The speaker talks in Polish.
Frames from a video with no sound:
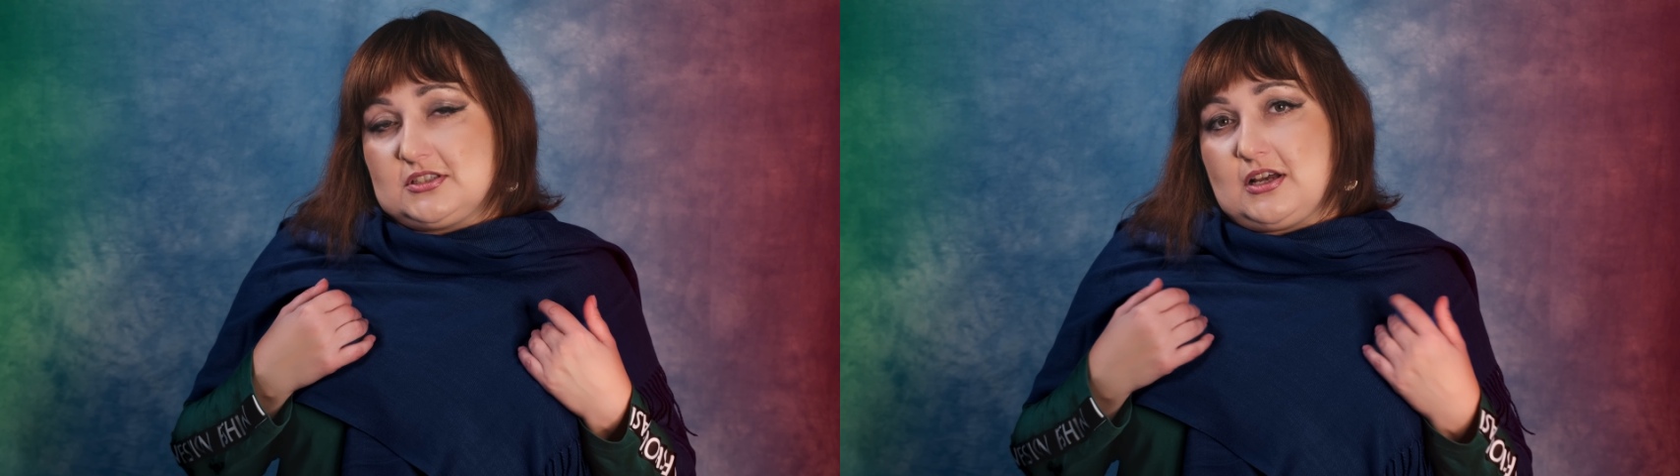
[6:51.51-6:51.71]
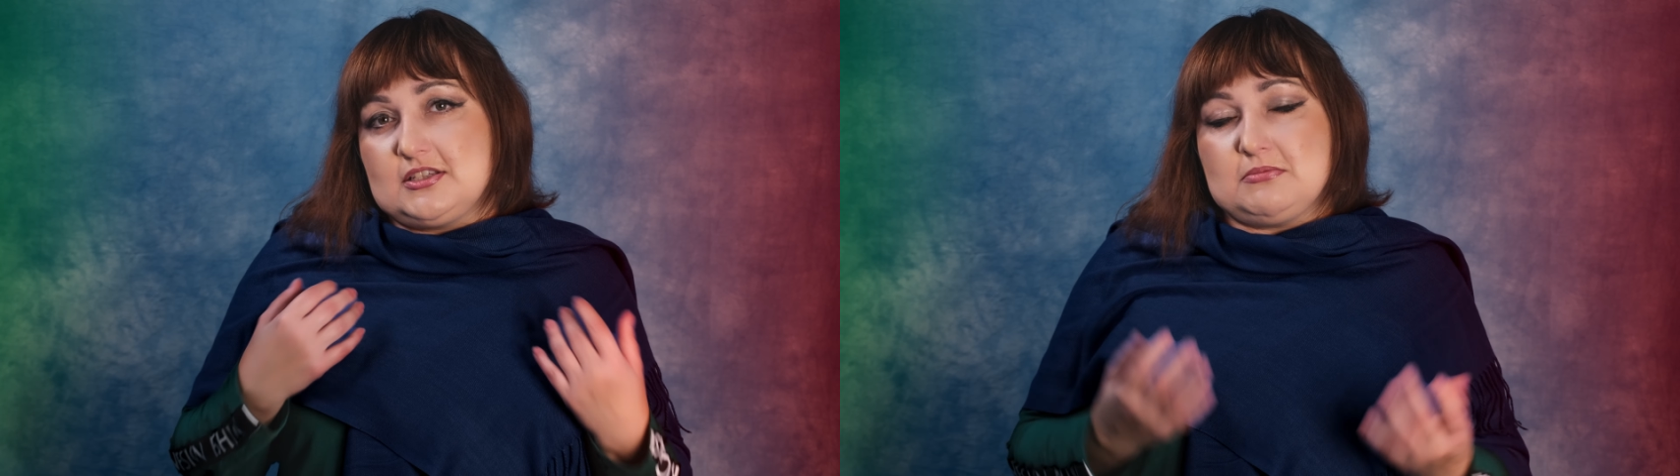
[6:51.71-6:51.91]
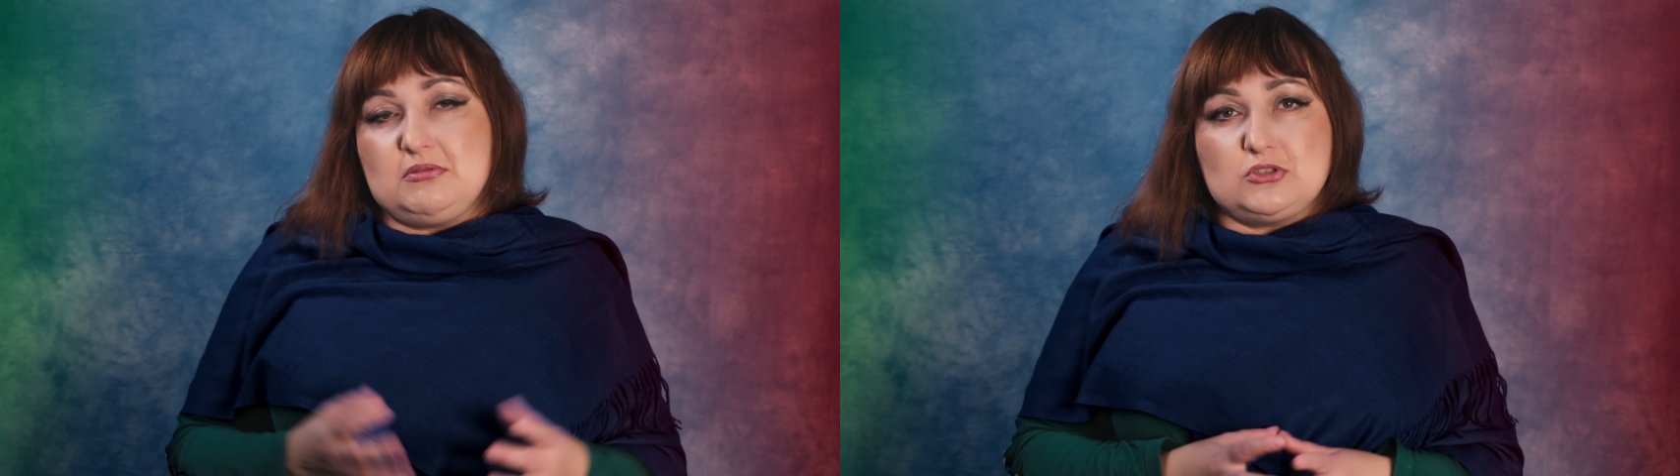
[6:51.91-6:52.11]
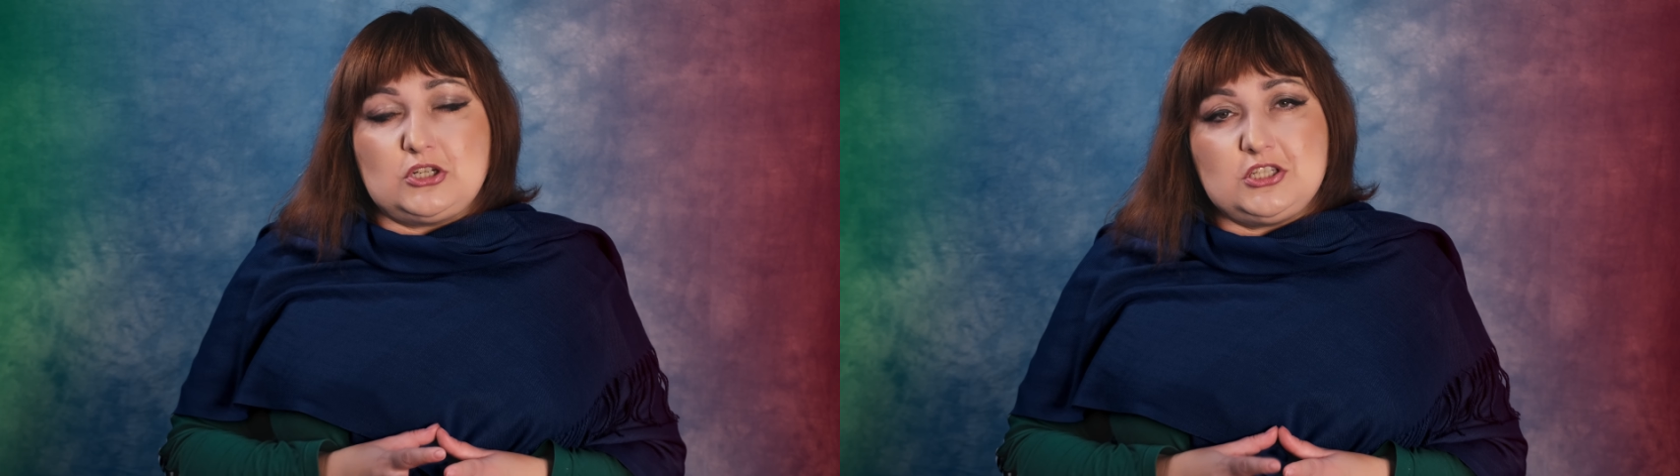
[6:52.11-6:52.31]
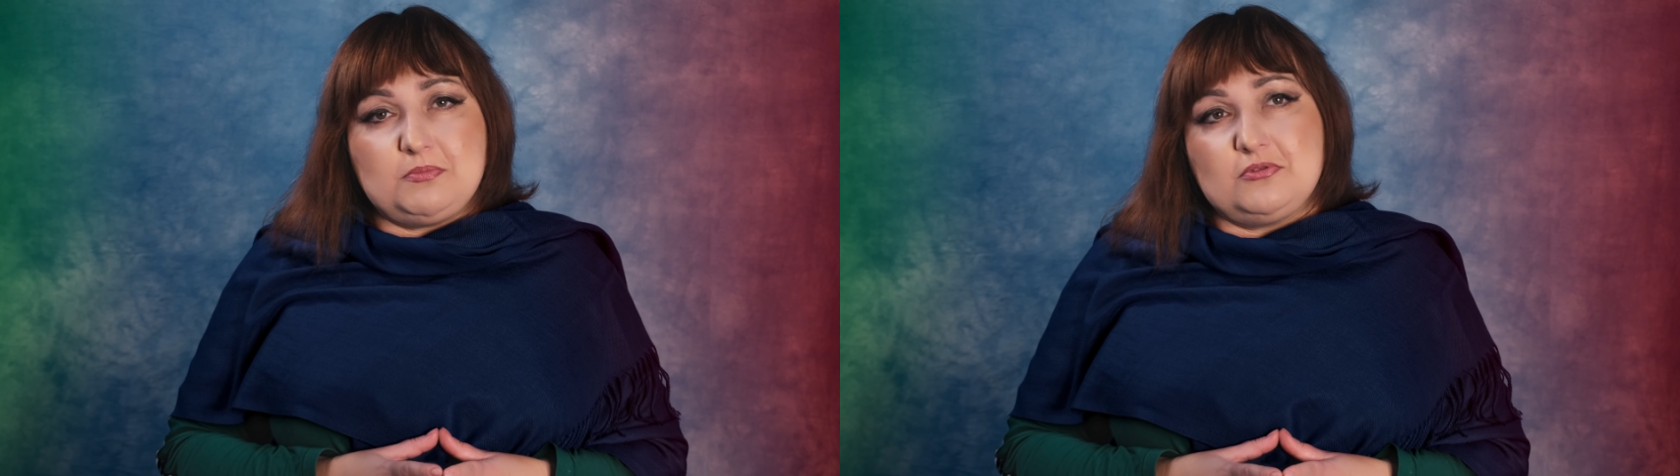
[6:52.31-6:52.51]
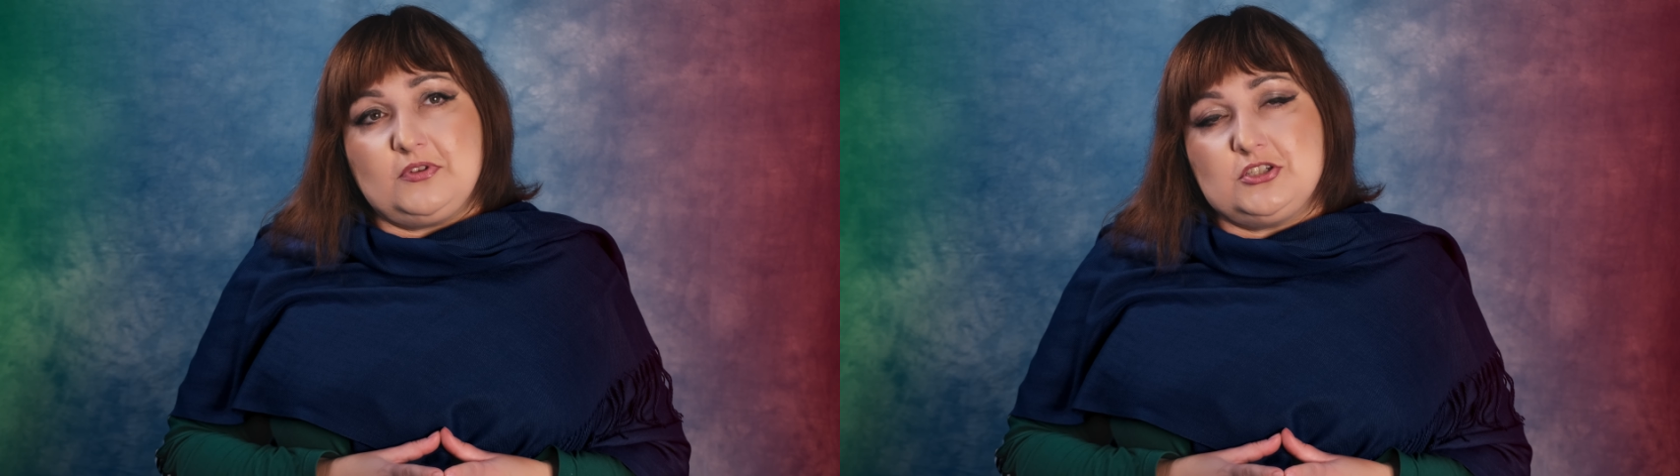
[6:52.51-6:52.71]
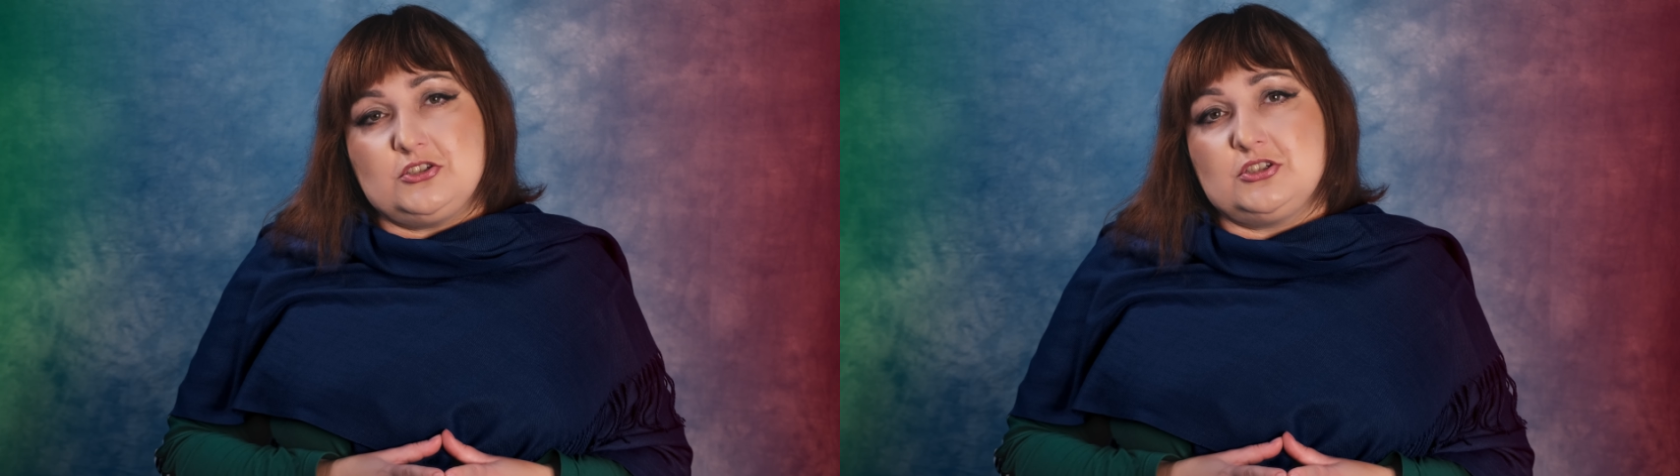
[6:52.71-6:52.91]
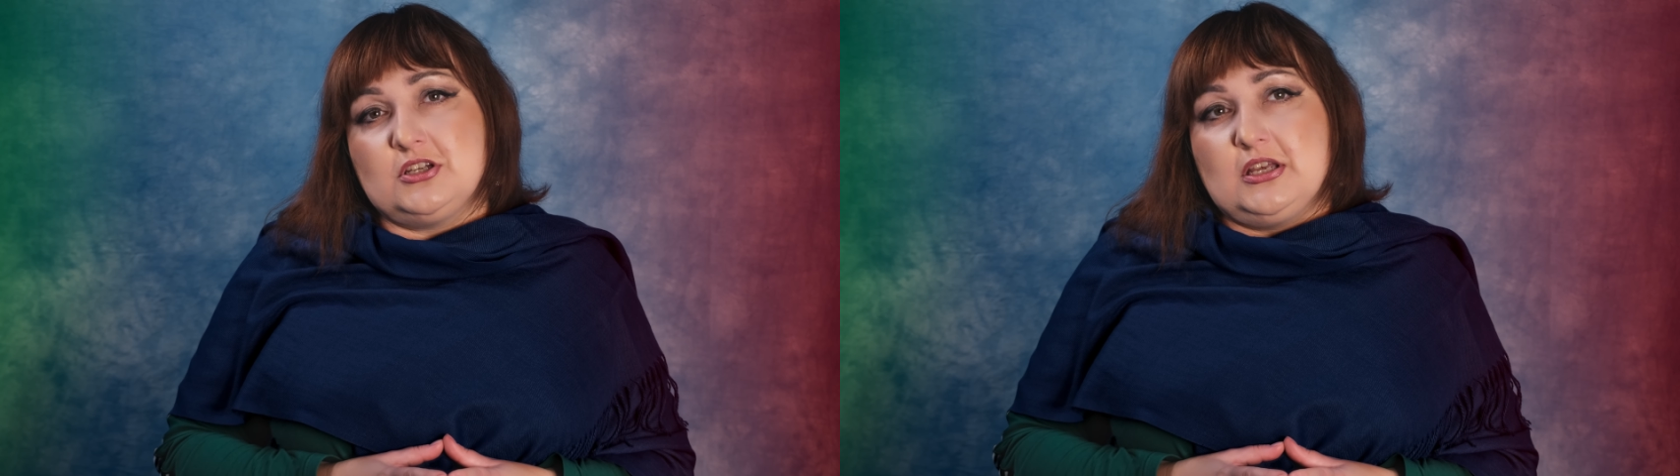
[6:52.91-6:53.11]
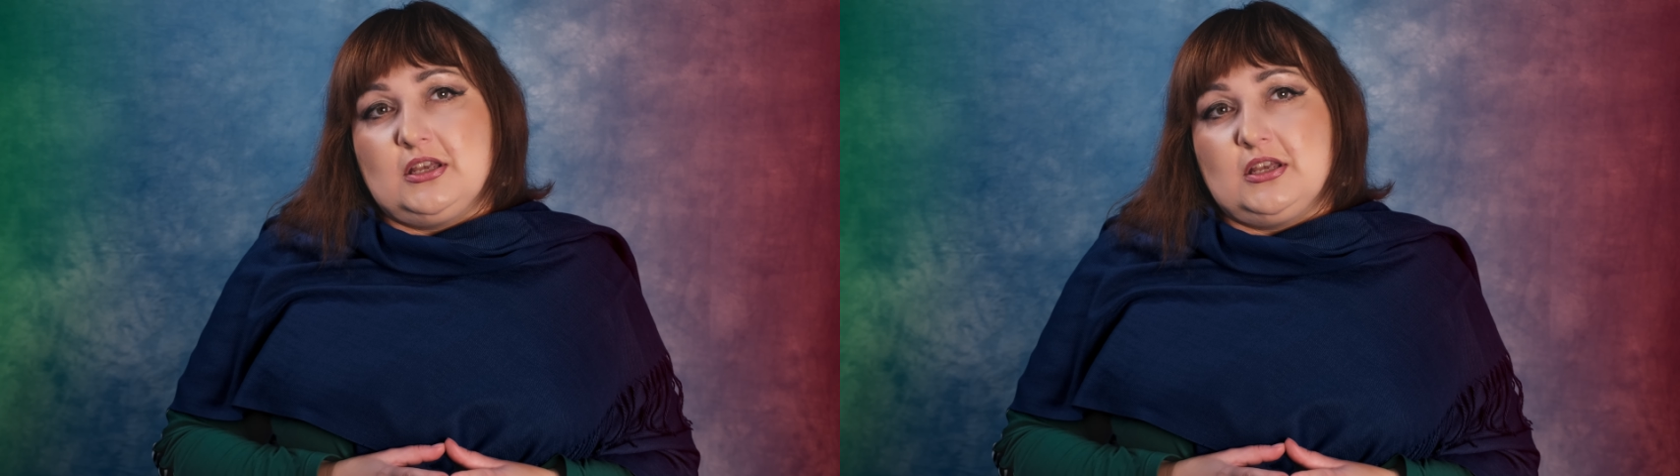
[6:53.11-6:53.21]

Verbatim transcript: zgadzam i możecie powiedzieć,